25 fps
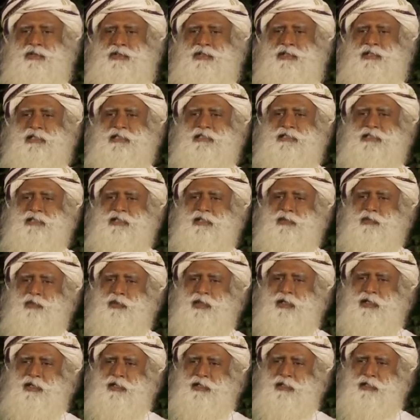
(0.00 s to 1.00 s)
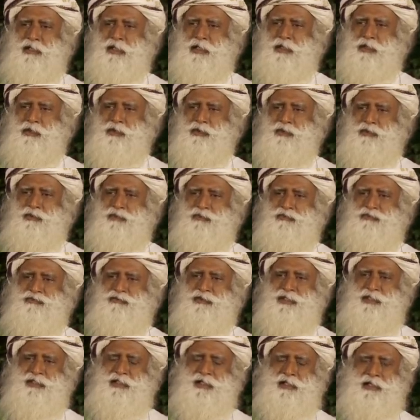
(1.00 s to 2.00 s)
un poco más débil que tú,
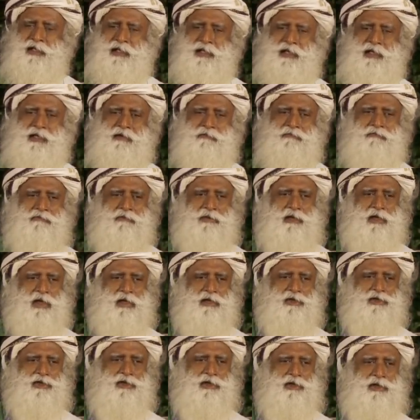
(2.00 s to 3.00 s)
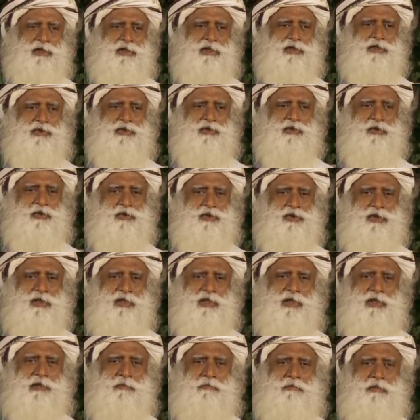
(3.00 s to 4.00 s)
física, financiera, social,
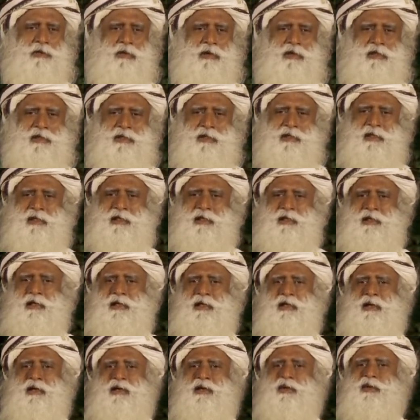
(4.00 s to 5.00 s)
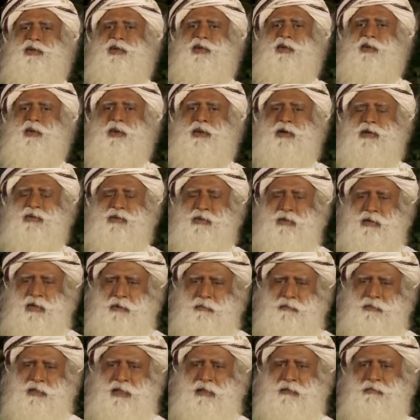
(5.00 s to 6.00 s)
políticamente, quieres
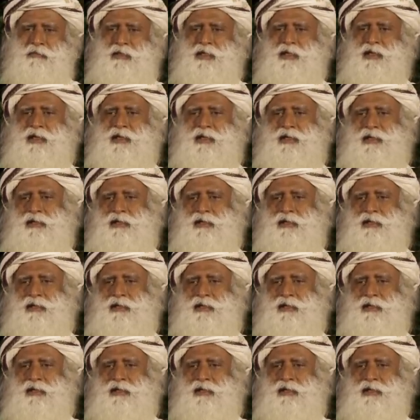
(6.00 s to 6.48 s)
molestarlos.